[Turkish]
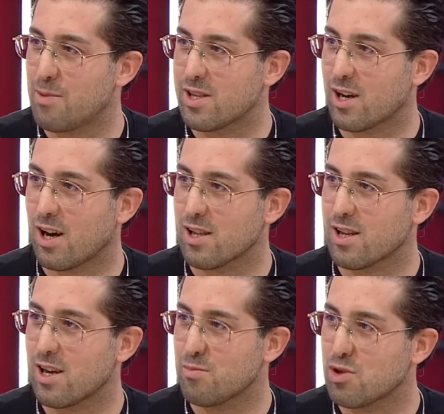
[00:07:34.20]
bende kal
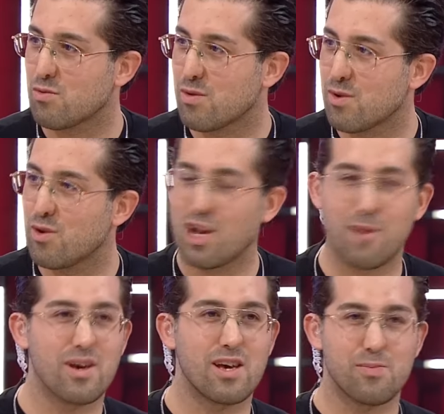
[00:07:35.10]
diye. Bir gün
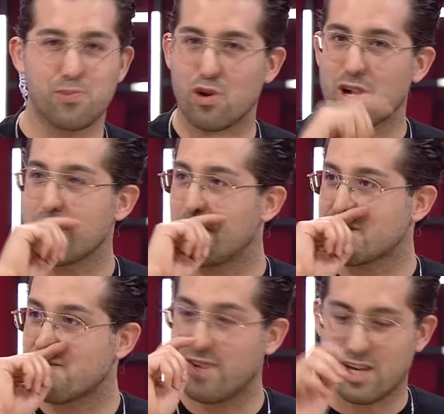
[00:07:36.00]
öyle bir program
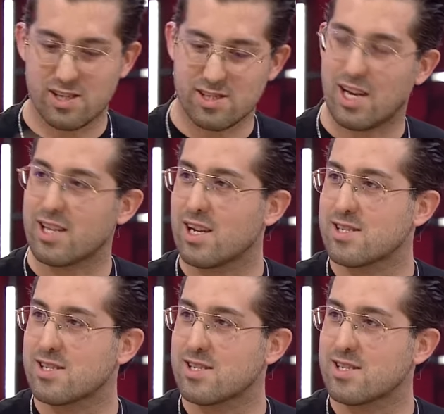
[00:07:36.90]
yapasım var. Sıradan